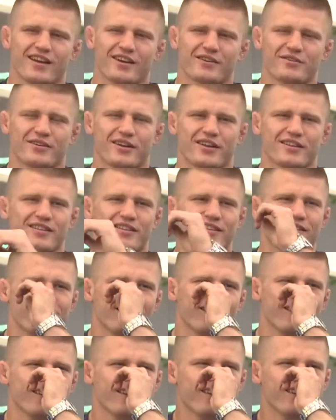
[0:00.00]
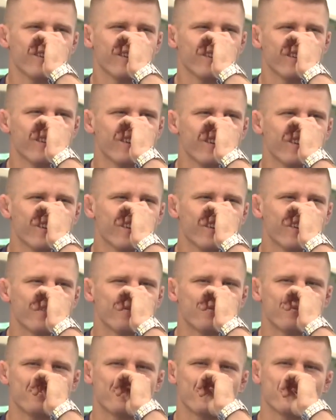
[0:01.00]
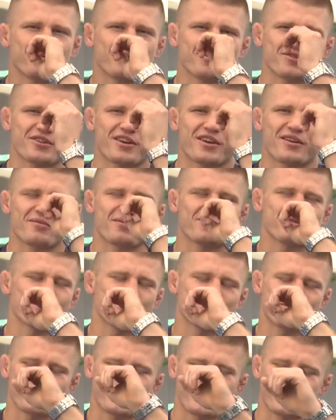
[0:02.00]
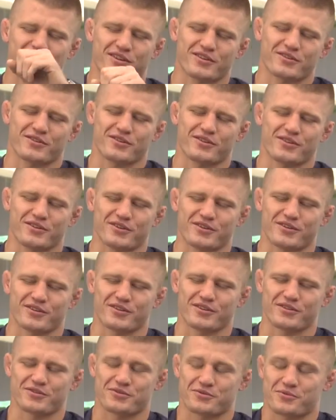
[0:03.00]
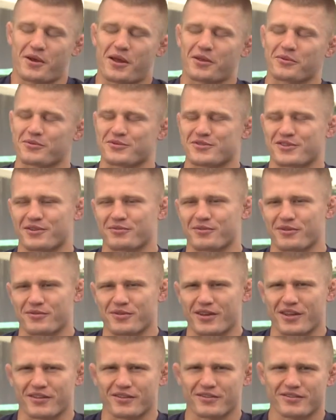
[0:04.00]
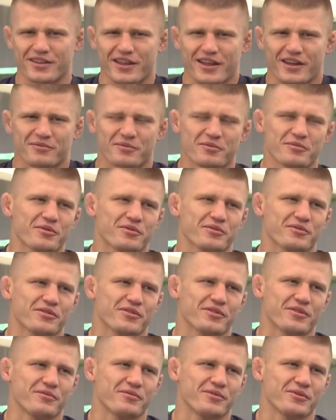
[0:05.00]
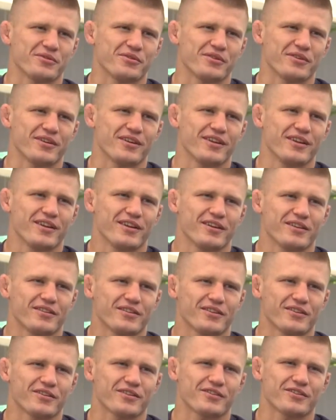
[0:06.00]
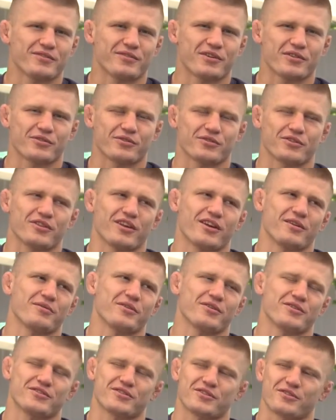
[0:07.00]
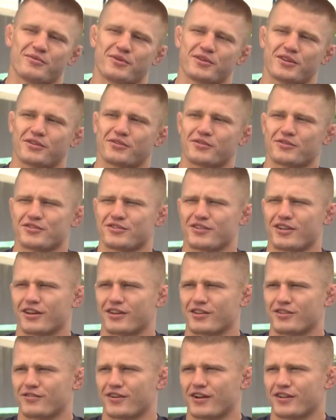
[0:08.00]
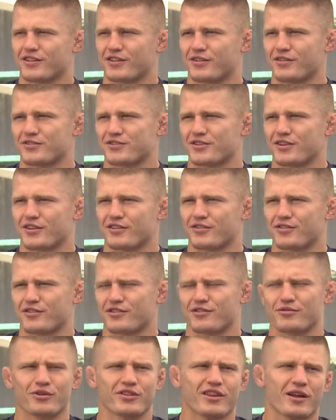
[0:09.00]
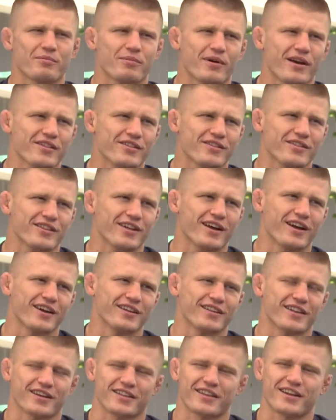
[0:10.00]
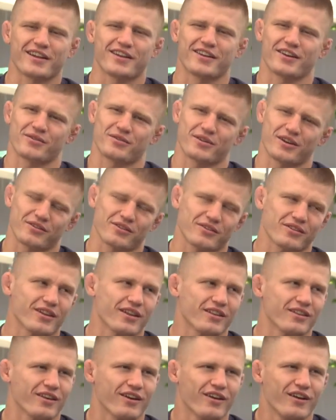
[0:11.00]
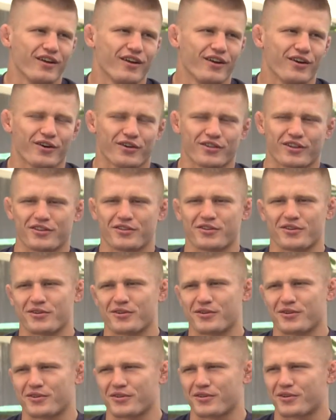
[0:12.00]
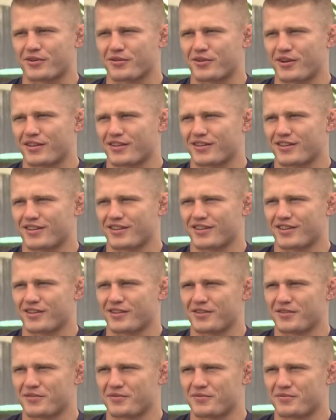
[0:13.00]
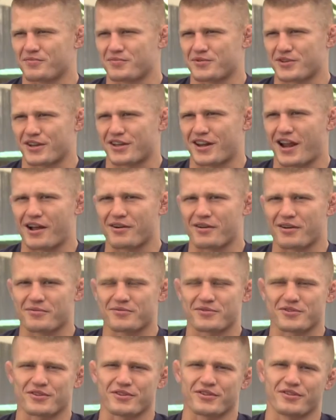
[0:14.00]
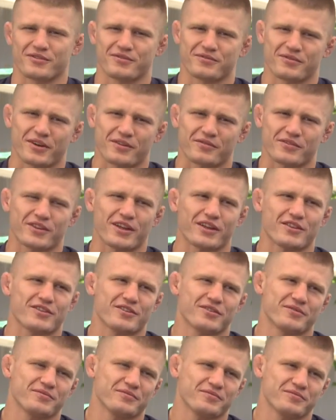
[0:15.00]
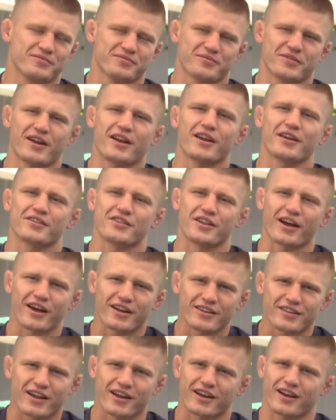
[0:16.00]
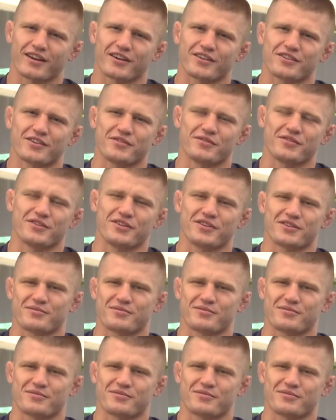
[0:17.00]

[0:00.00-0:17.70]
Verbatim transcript: akurat... Y, może nie wiem, może akurat takie yy, światło, że tak powiem. Nie, no tak, po prostu jestem rudy to jest chyba złoty, nie wiem, kiedyś komentatorzy na jakiejś walce, że to jest złota passa i tak dalej, akurat ostatnio, ostatnio akurat y, przegrałem, czyli jak widać, o Aleks, za... a, tak, Aleksywy nie